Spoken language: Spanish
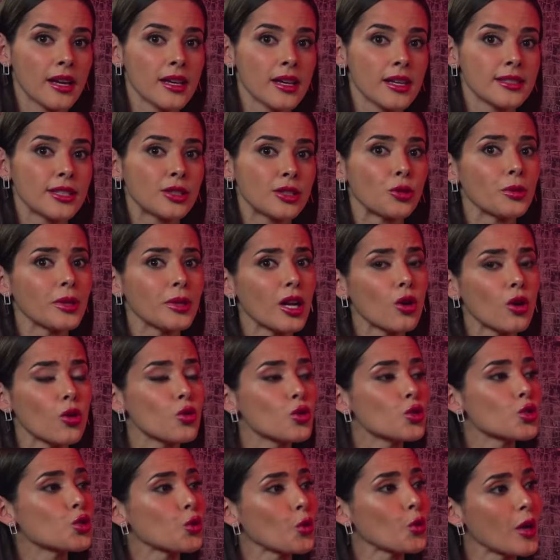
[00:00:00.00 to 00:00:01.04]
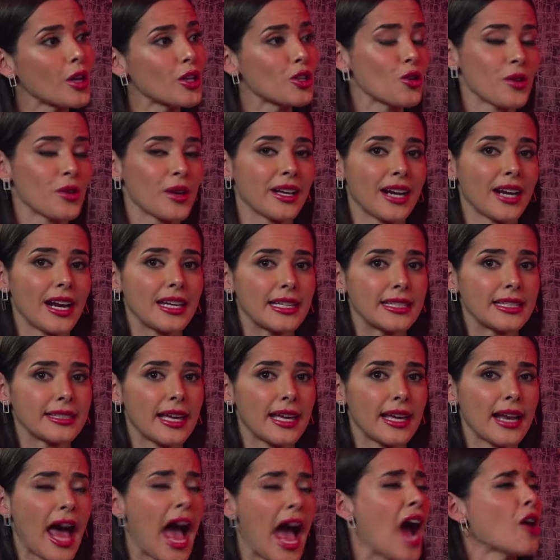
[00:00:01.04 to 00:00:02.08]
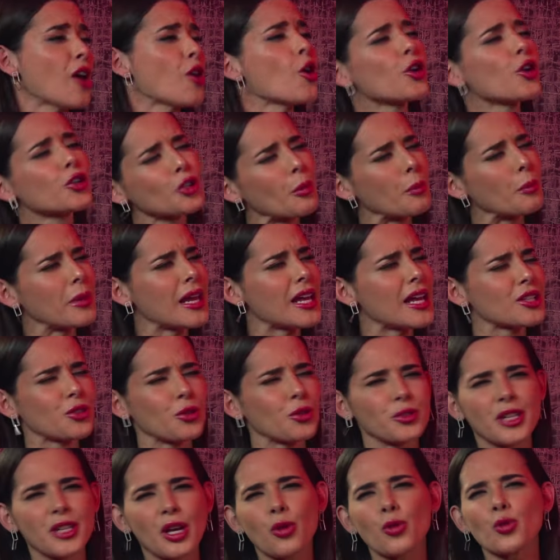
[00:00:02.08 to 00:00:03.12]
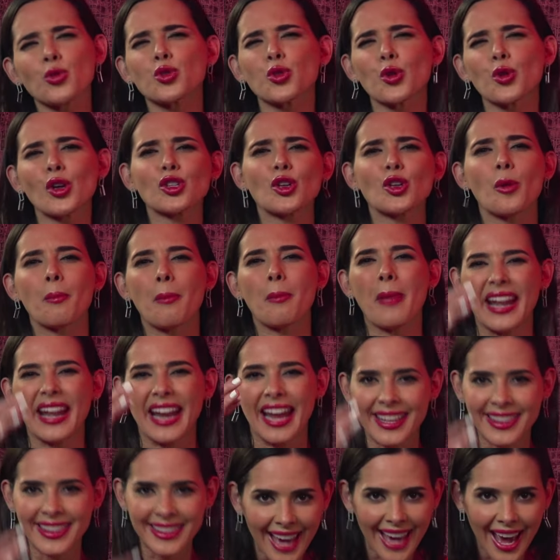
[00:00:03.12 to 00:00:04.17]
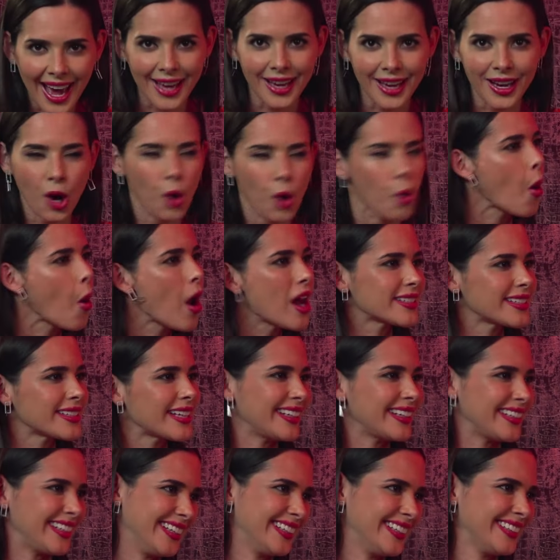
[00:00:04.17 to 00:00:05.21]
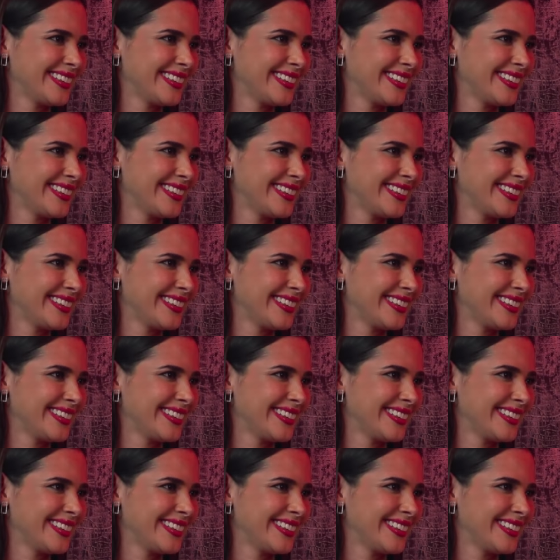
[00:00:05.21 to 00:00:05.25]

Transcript: Si tuvieras un sueño que realizar a corto plazo, o sea, un sueño para ya, ¿cuál sería?